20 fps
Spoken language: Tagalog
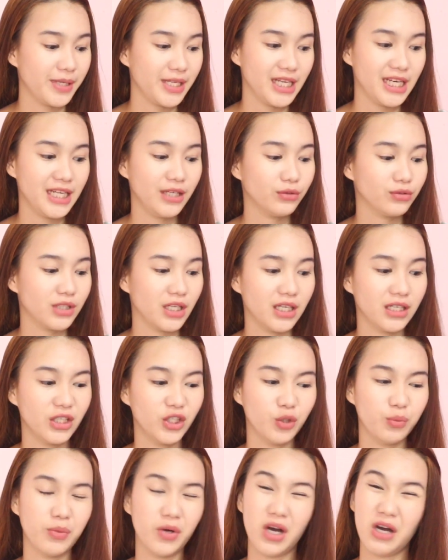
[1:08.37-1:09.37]
Pinili ko talaga
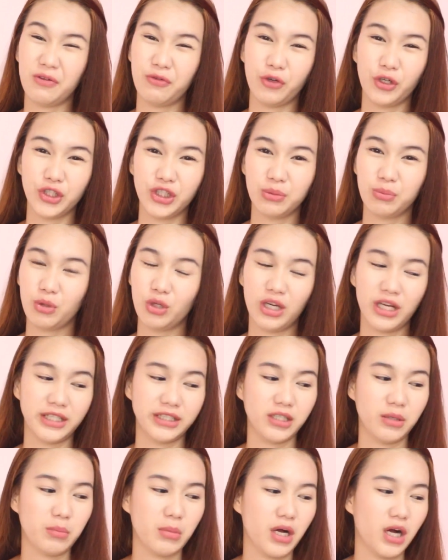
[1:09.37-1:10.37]
yung mga affordable
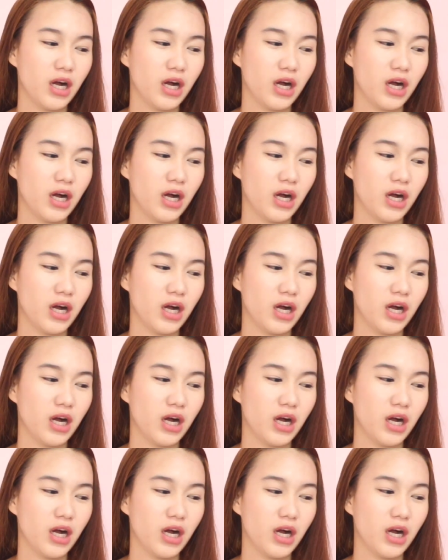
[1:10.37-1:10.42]
lang ng